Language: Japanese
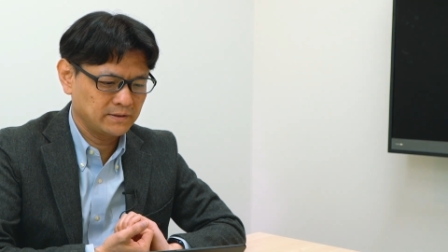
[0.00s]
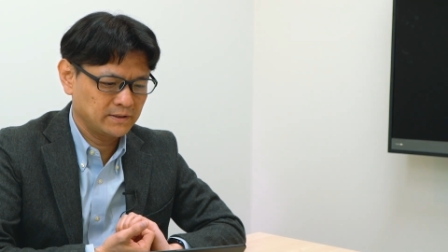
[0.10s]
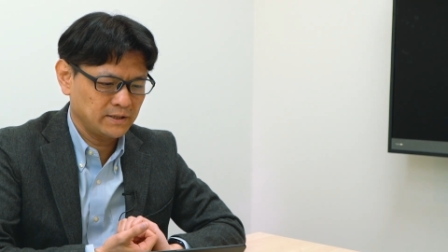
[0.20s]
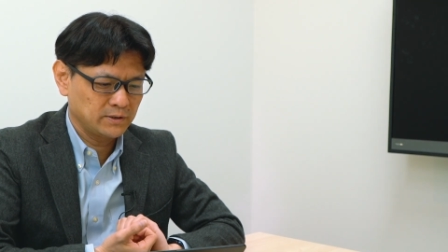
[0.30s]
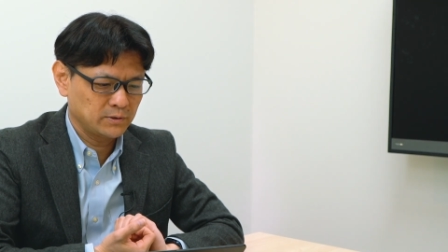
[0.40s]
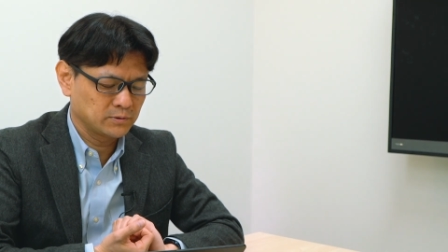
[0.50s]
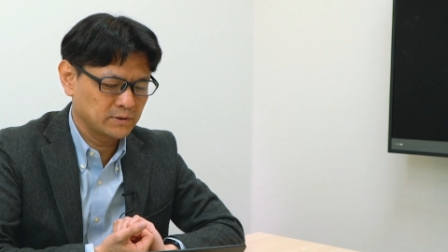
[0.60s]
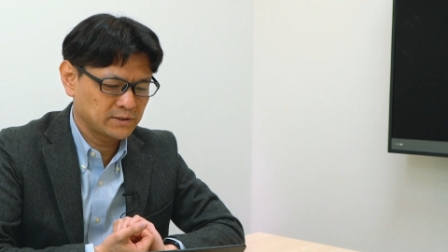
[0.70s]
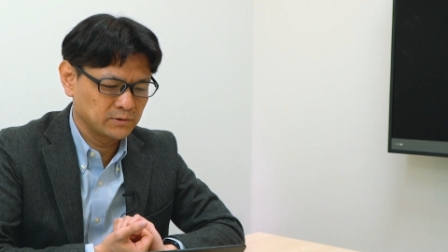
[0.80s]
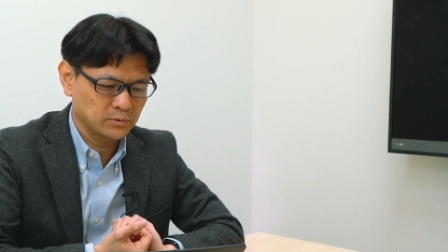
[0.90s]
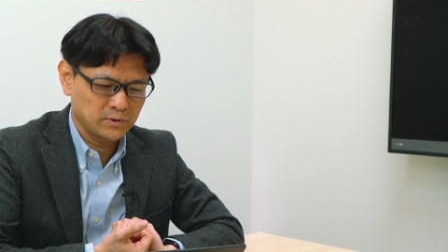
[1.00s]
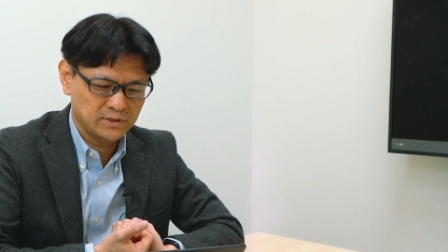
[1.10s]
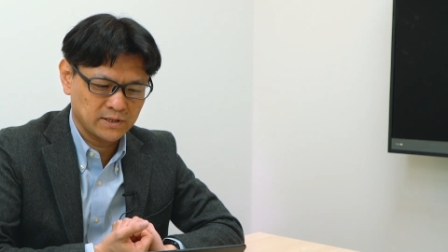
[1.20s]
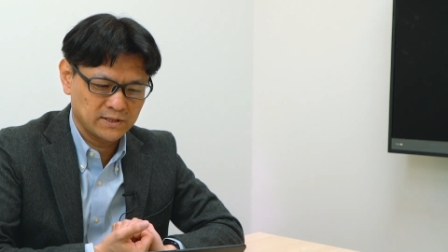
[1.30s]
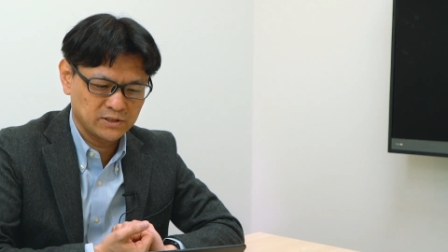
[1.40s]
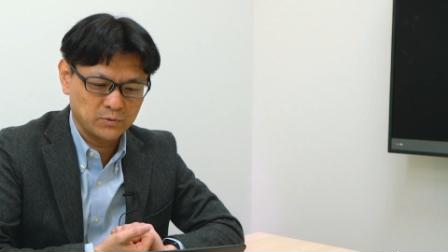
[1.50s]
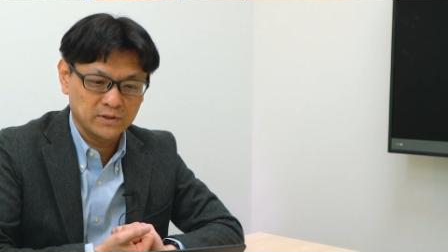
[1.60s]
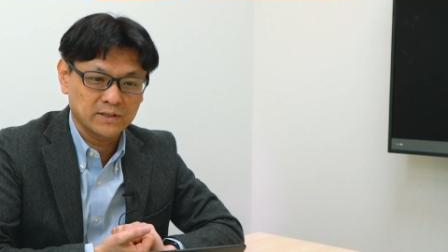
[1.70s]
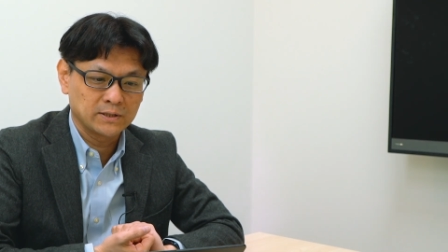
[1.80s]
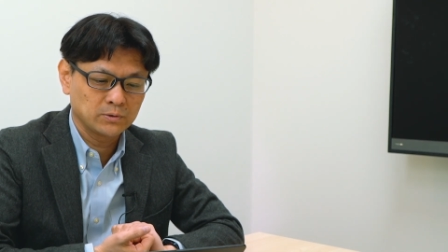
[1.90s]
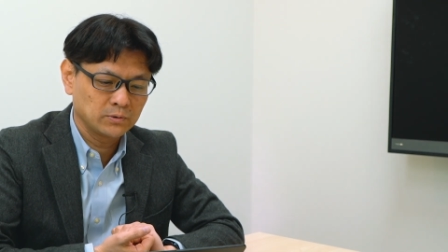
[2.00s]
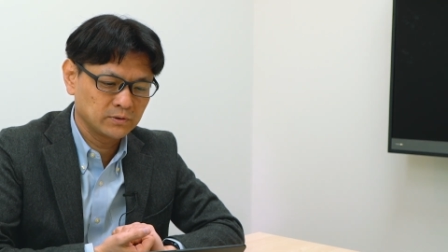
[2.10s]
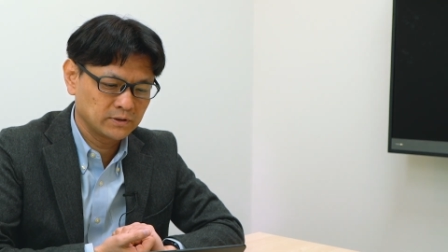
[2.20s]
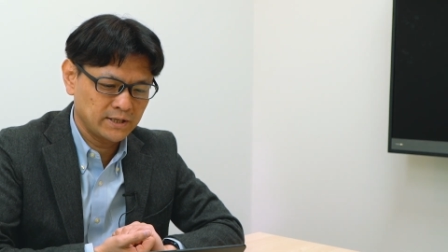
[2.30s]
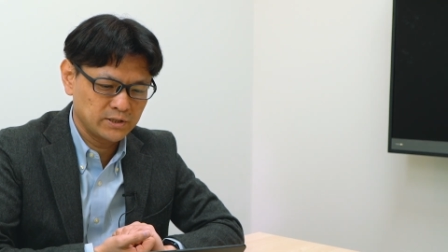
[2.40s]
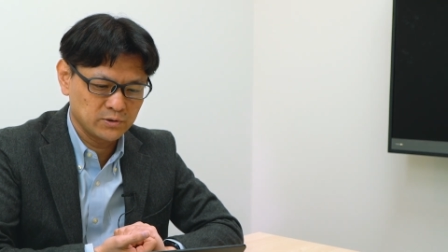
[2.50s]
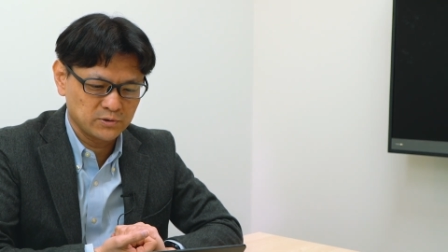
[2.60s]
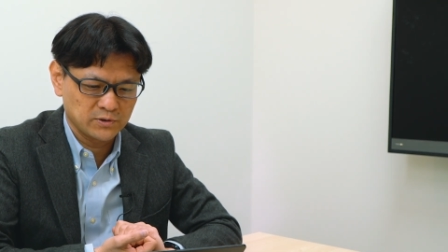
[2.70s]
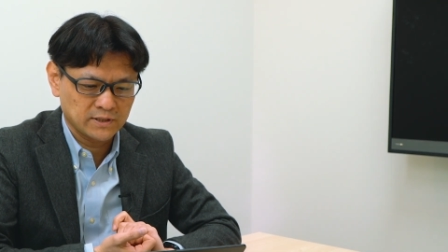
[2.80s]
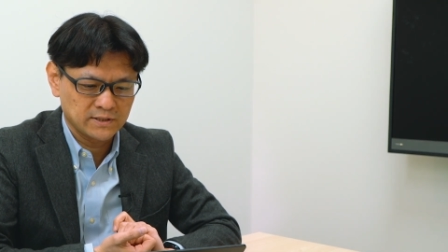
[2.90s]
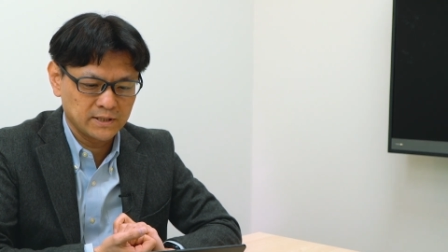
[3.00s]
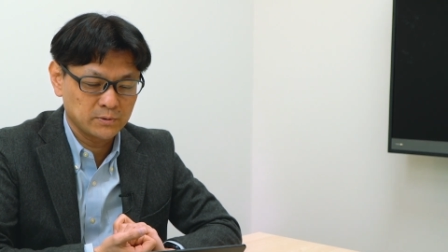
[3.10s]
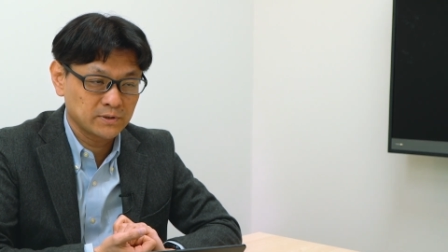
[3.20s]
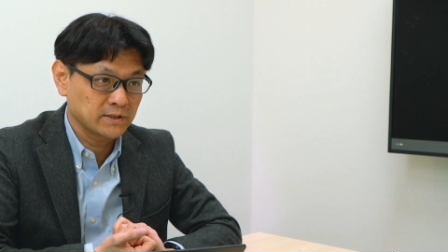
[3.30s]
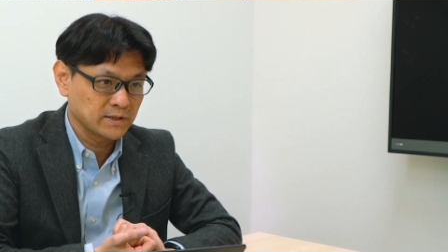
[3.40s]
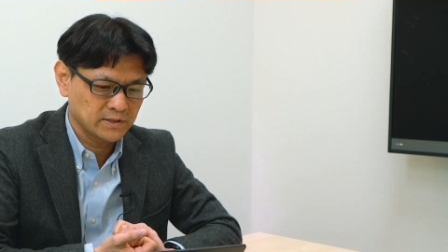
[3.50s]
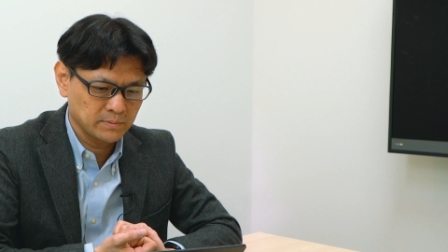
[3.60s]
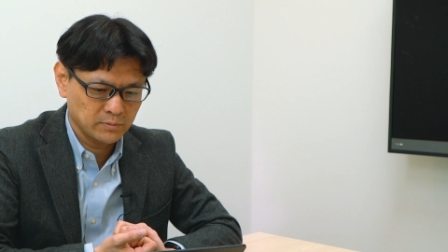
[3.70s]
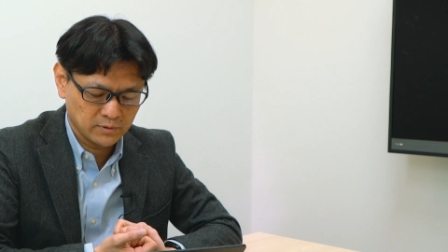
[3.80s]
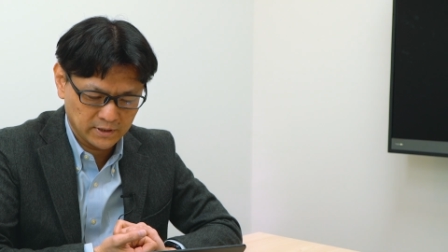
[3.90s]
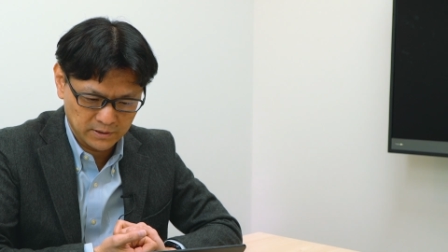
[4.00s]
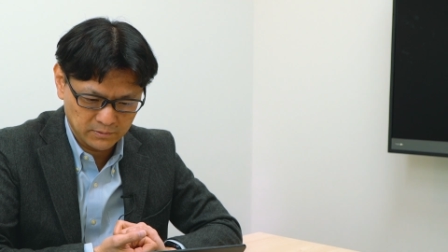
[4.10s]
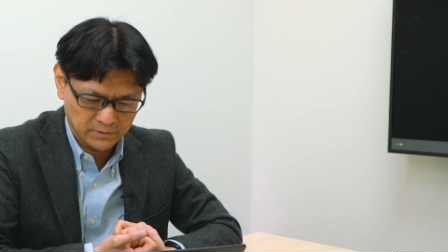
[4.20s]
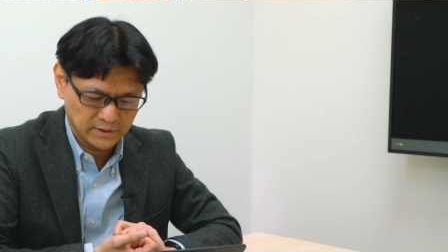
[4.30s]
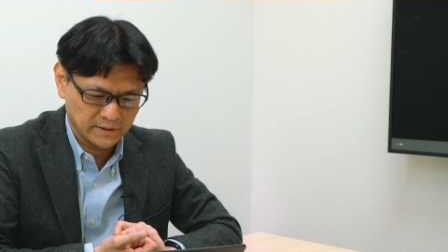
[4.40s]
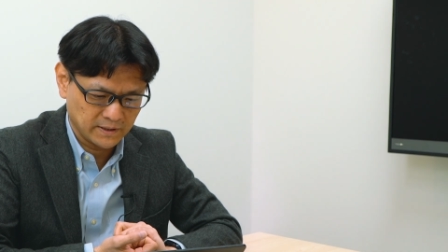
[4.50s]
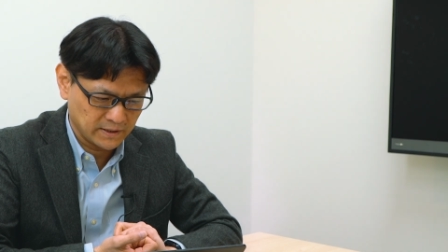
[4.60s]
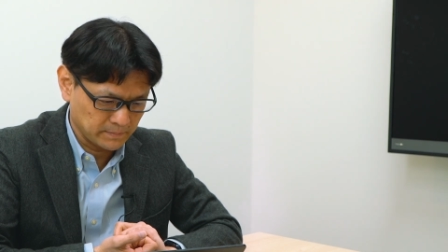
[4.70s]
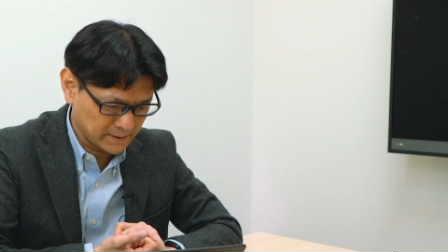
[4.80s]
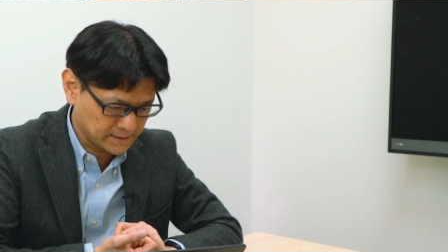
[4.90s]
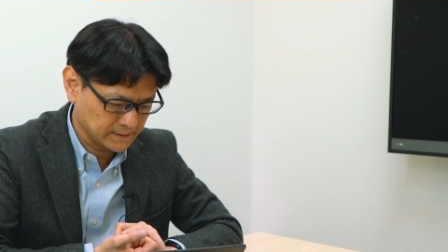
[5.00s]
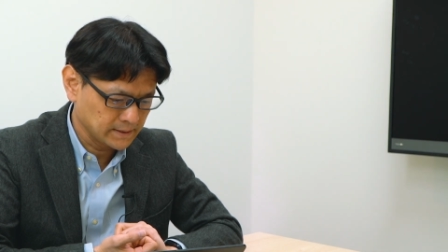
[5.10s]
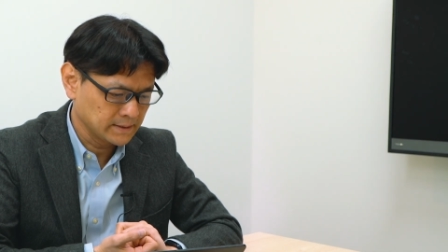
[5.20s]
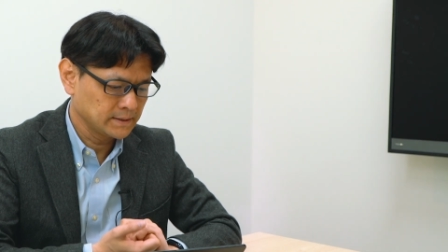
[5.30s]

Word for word: 電力ガス取引監視等委員会のだいきゅうじゅういっかい制度設計専門会合になります。